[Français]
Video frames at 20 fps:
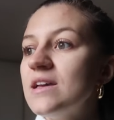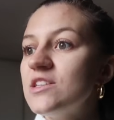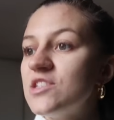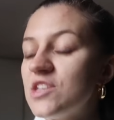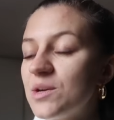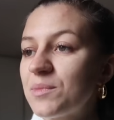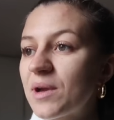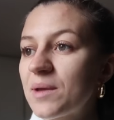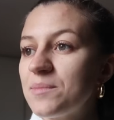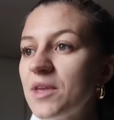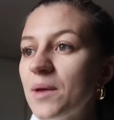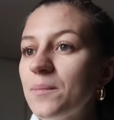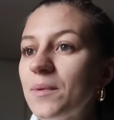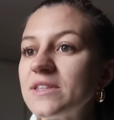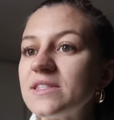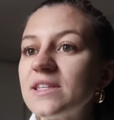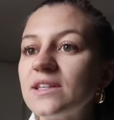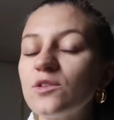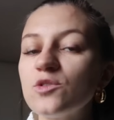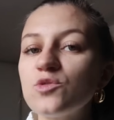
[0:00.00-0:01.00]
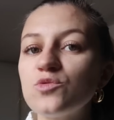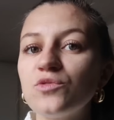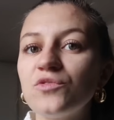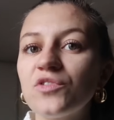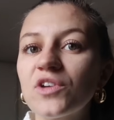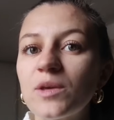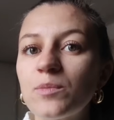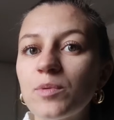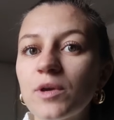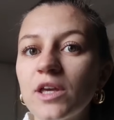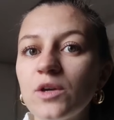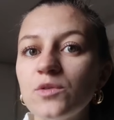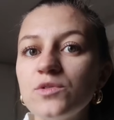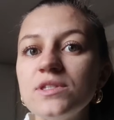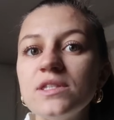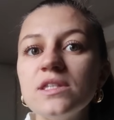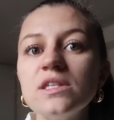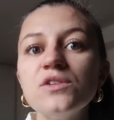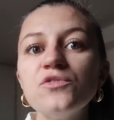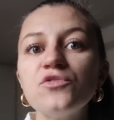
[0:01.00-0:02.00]
J'aimerais bien passer dans une friperie
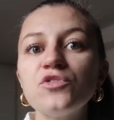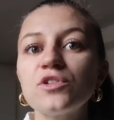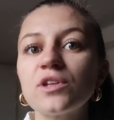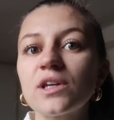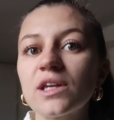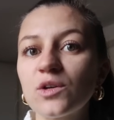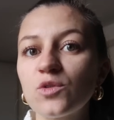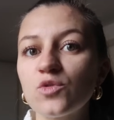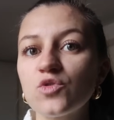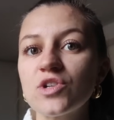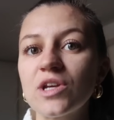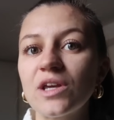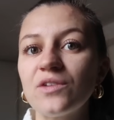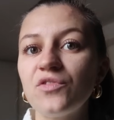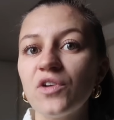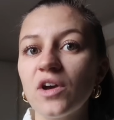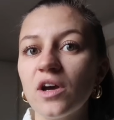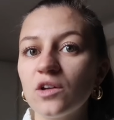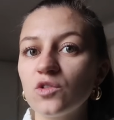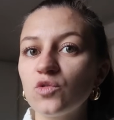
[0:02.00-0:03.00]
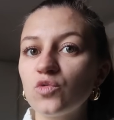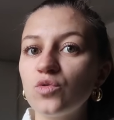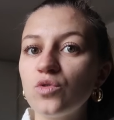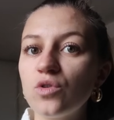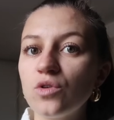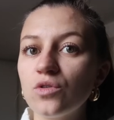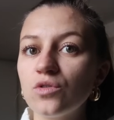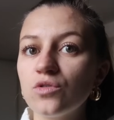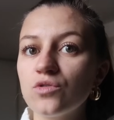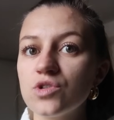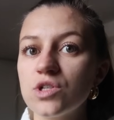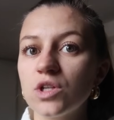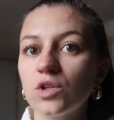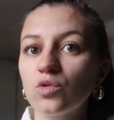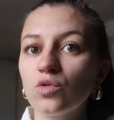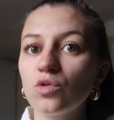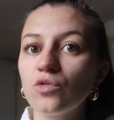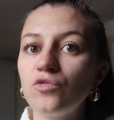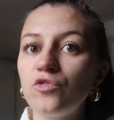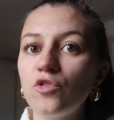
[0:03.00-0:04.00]
aussi. Il faudrait que j'aille faire un tour euh, chez
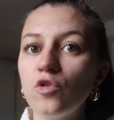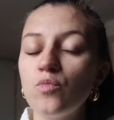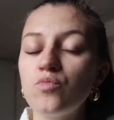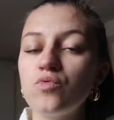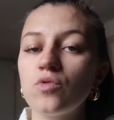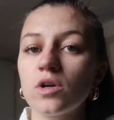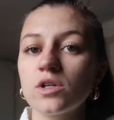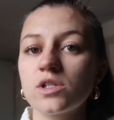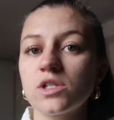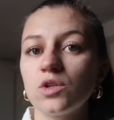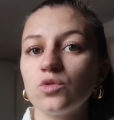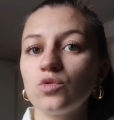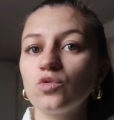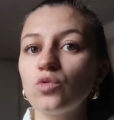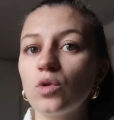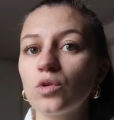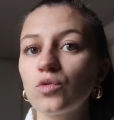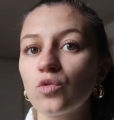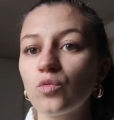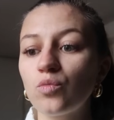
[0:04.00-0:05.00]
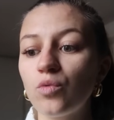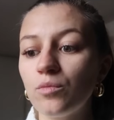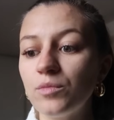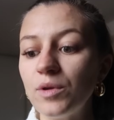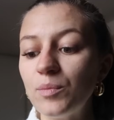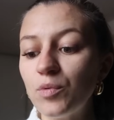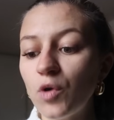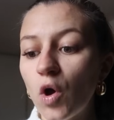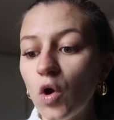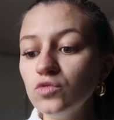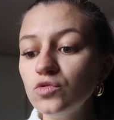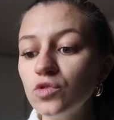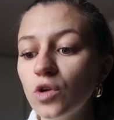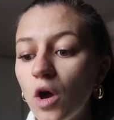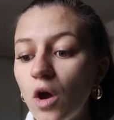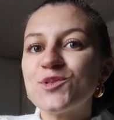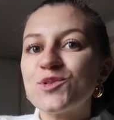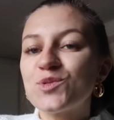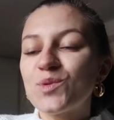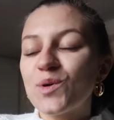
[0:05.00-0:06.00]
Truffaut pour acheter 2-3 trucs pour mes plantes.
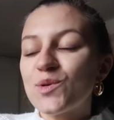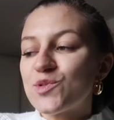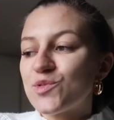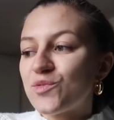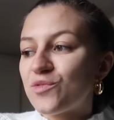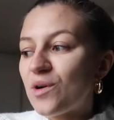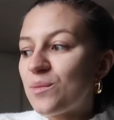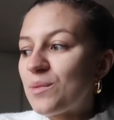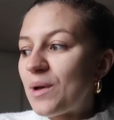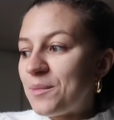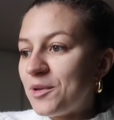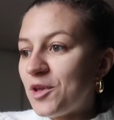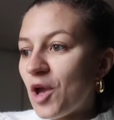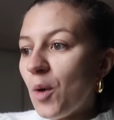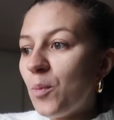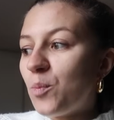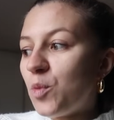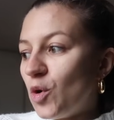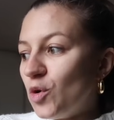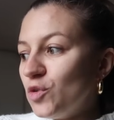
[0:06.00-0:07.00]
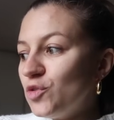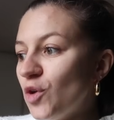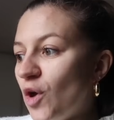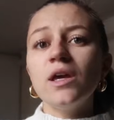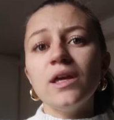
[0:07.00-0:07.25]
Ce soir, je vois ma meilleure pote.